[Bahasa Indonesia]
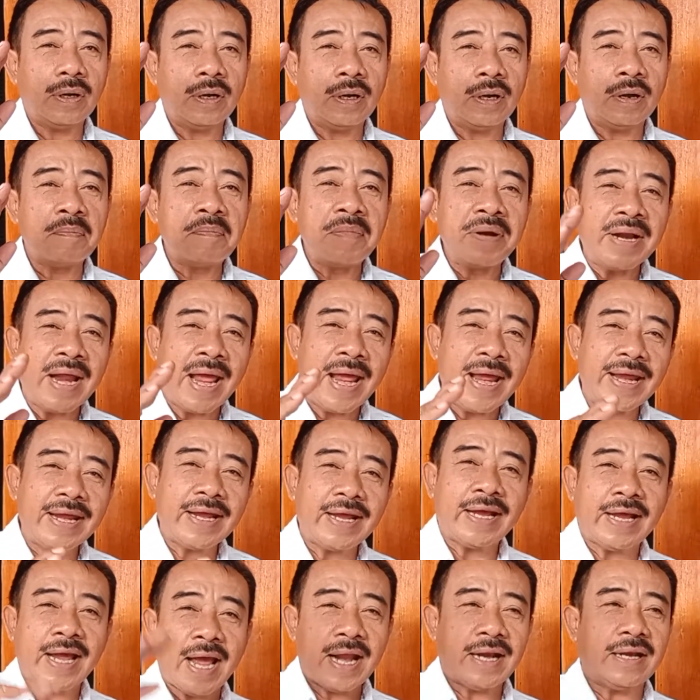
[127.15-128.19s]
uh,
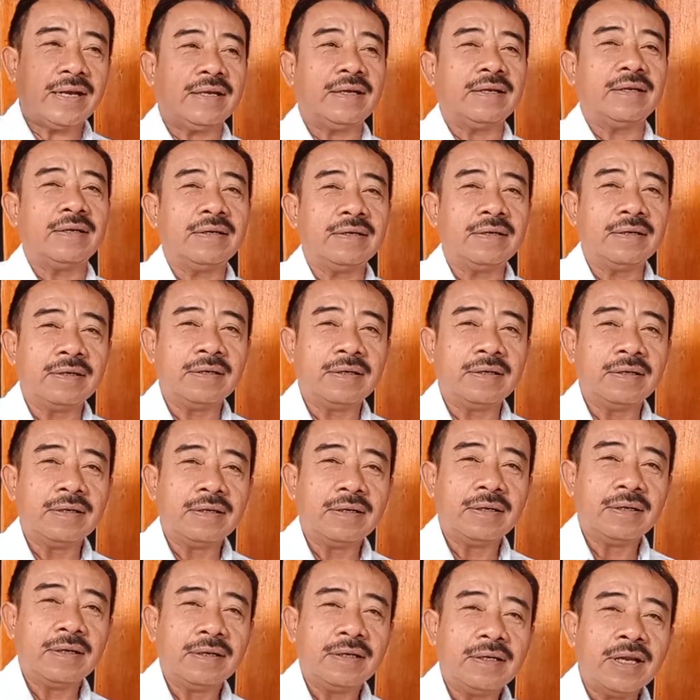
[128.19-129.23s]
menaikkan
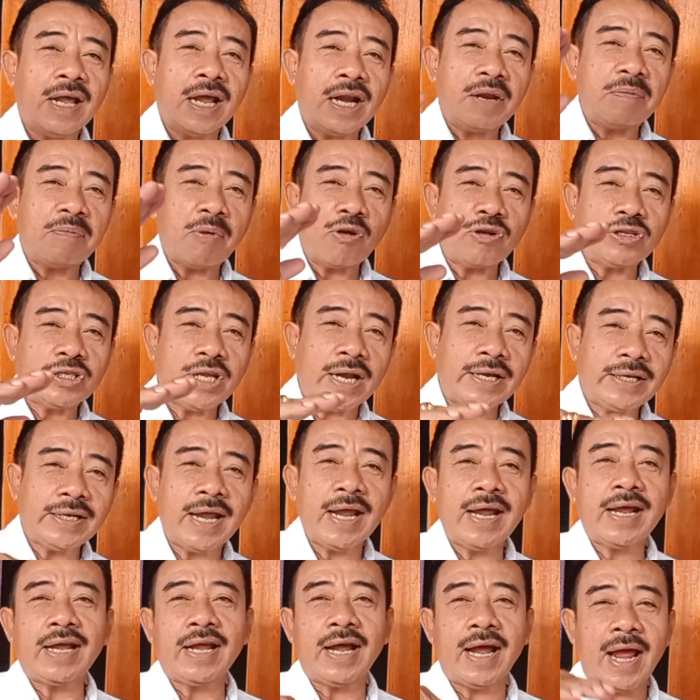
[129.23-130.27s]
dari
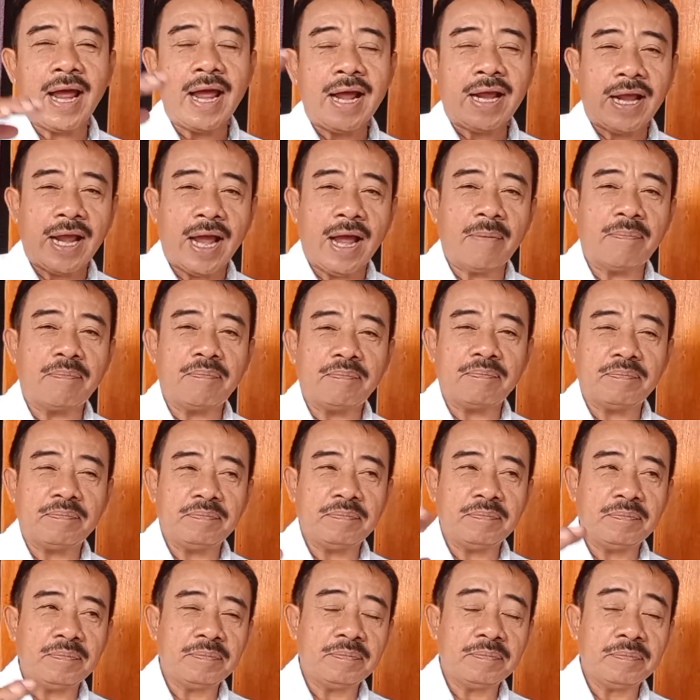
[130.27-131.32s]
pariwisata ke akap
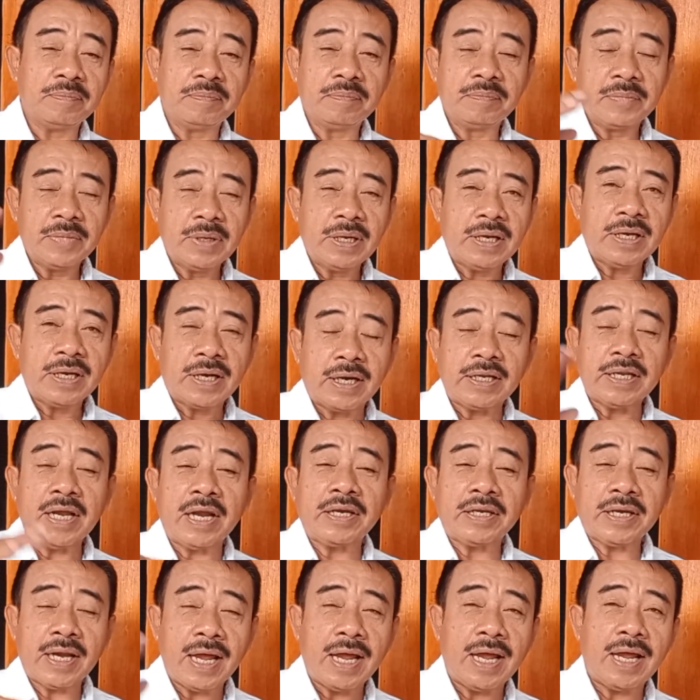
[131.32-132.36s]

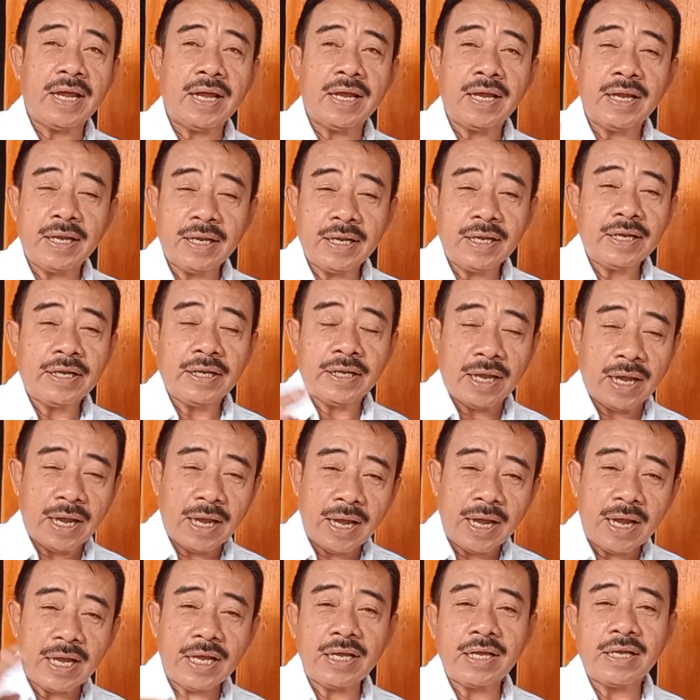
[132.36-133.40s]
ternyata
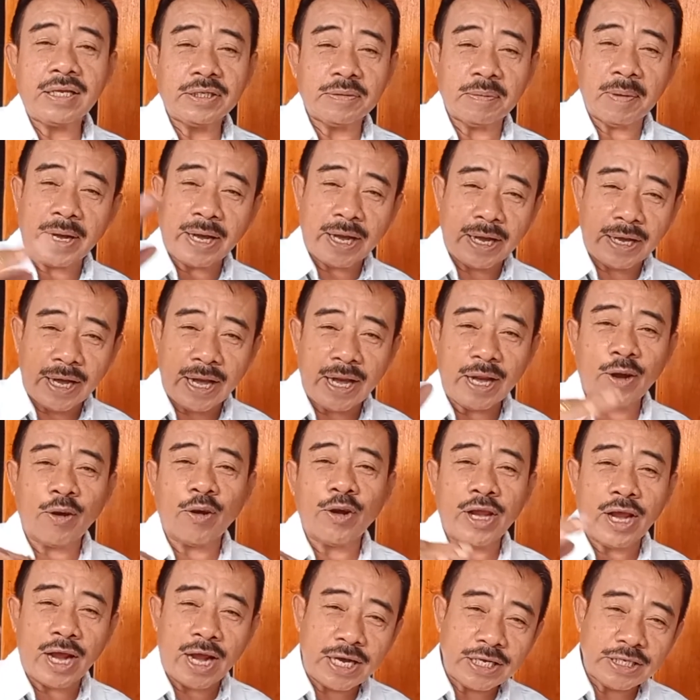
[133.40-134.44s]
ya semakin naik
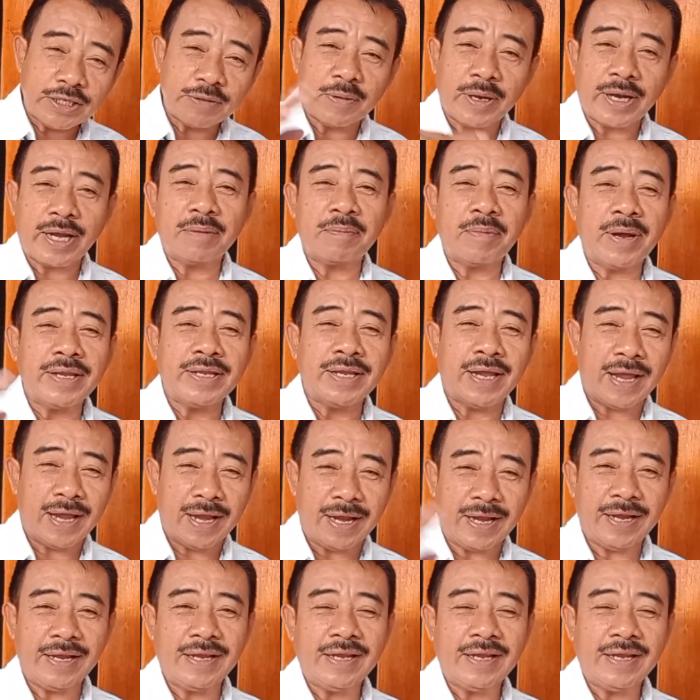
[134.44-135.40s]
goyangan semakin banyak.